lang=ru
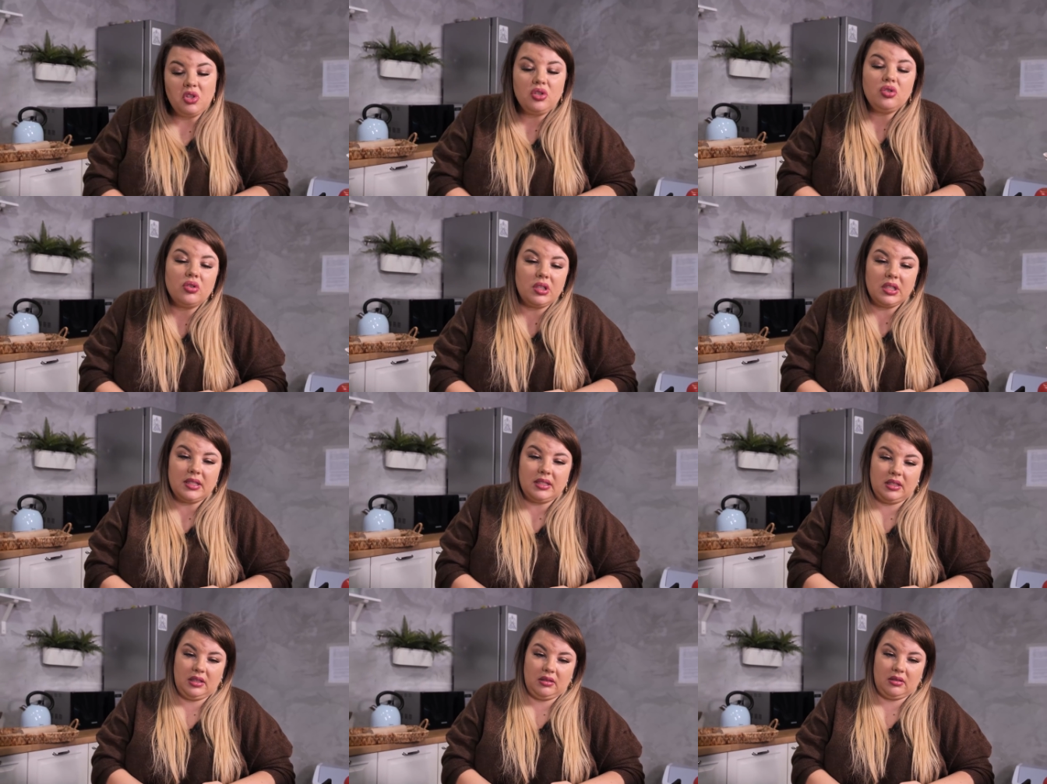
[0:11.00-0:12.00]
Ничего не
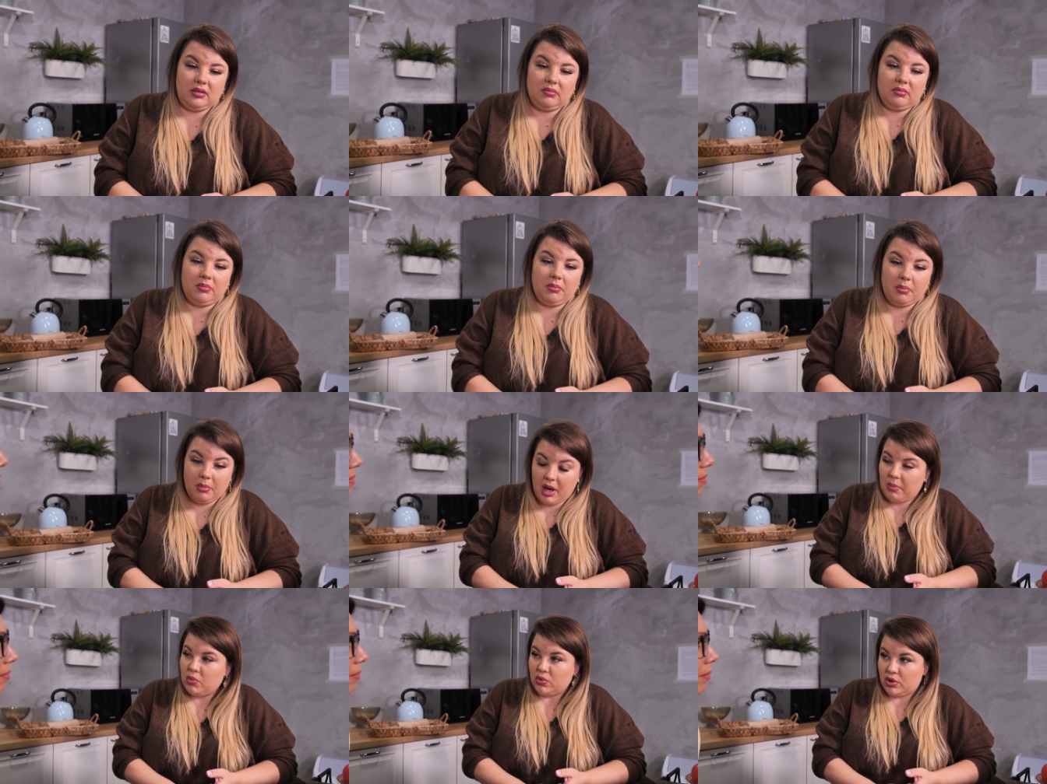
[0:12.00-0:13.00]
ценила.
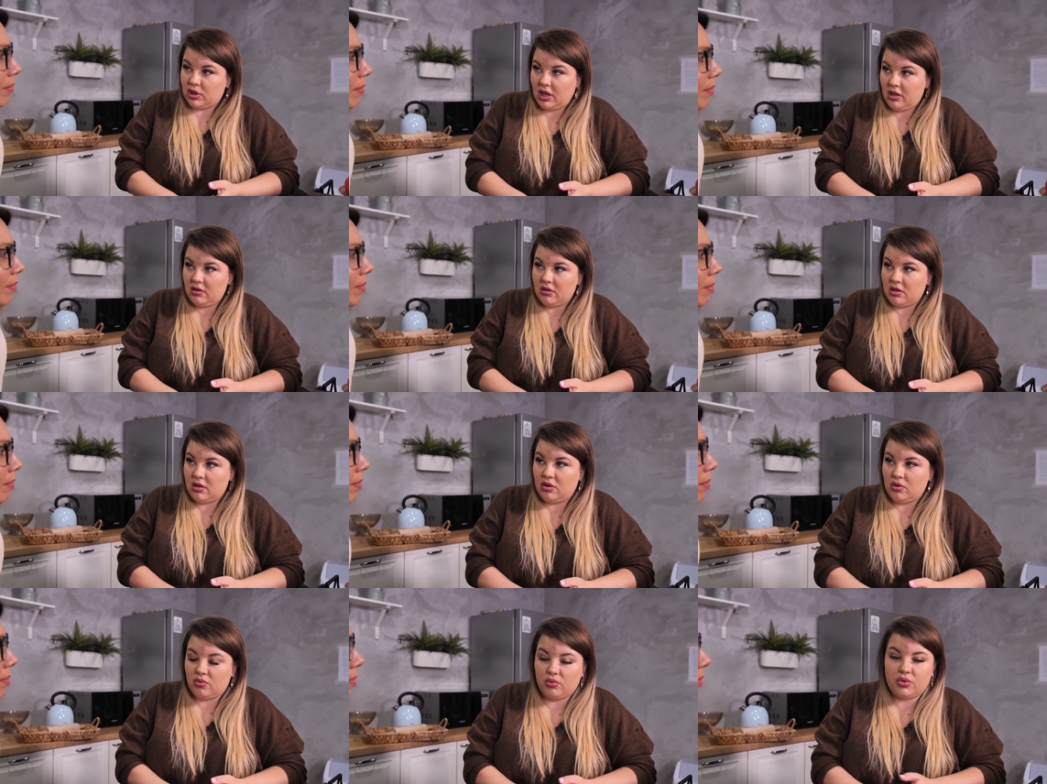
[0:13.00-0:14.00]
Мама ушла,
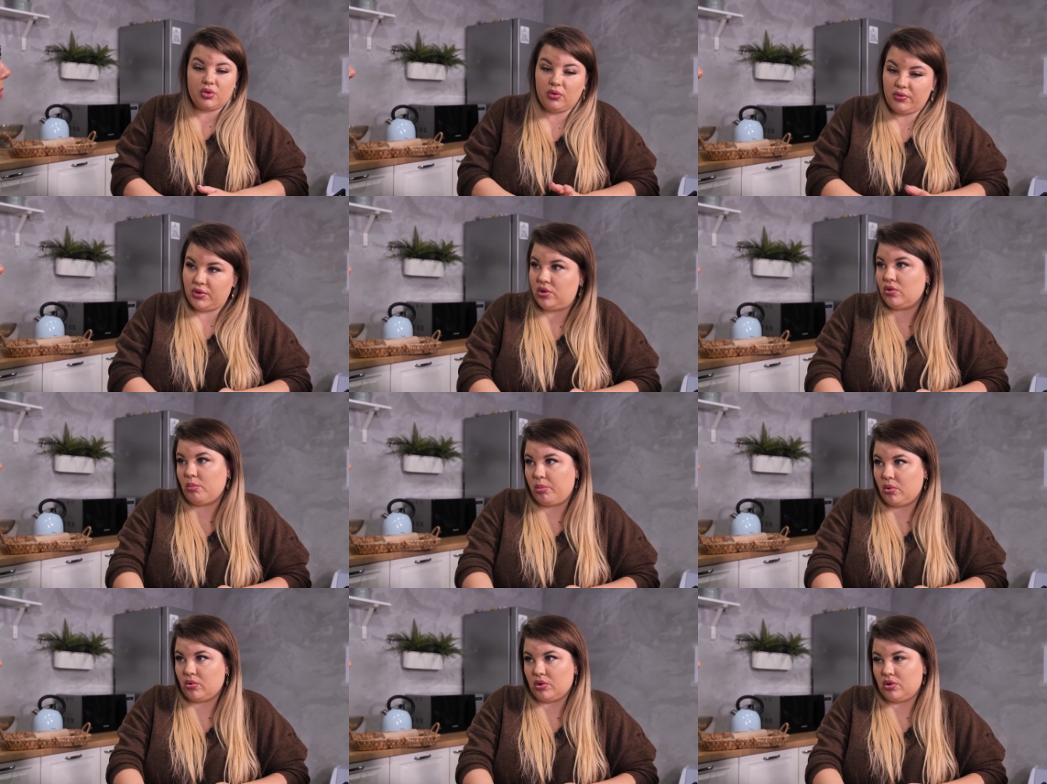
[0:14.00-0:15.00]
ушло все
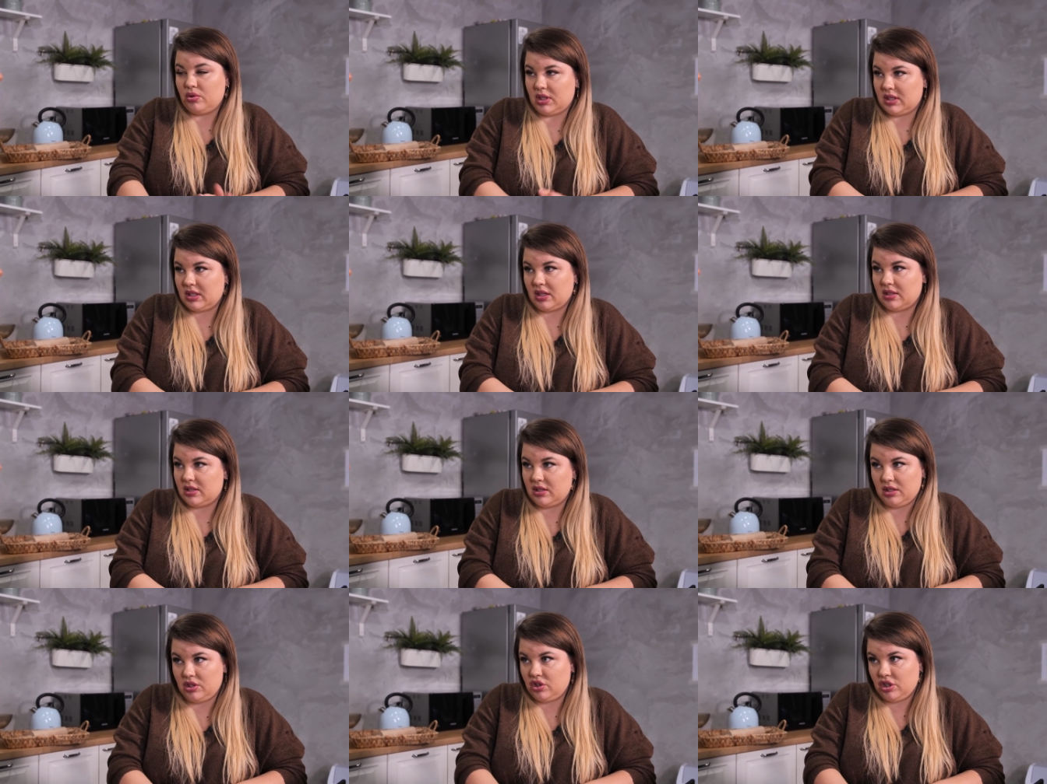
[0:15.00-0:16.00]
полностью, я осталась
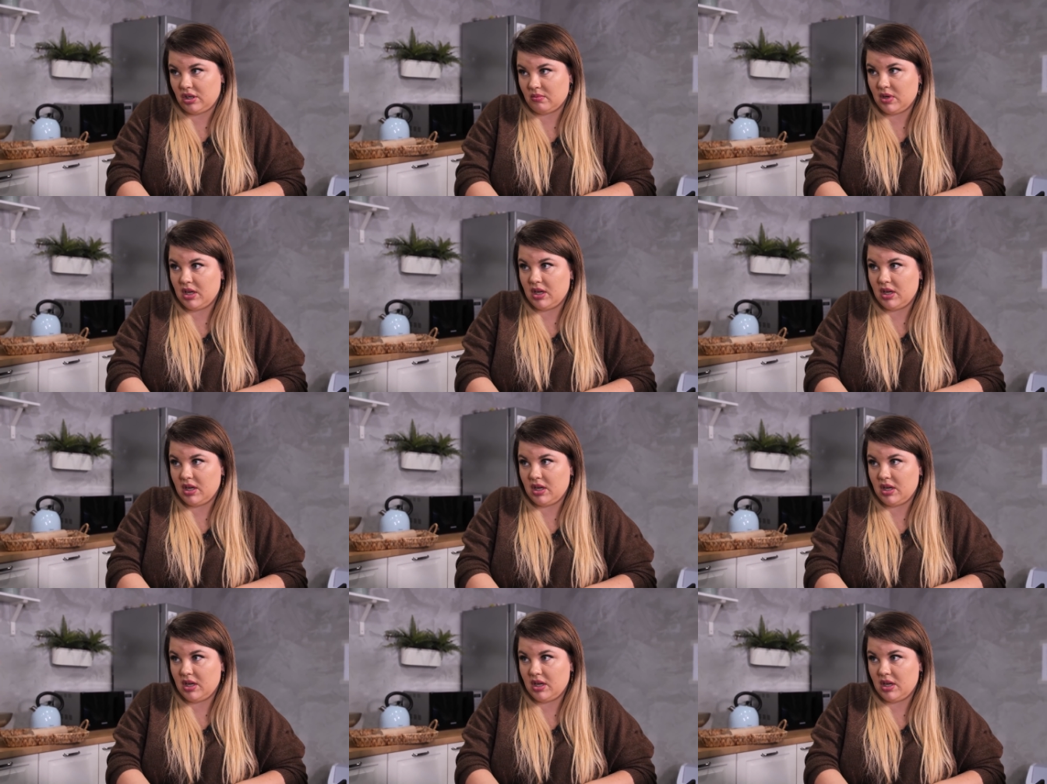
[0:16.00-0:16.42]
ни с чем.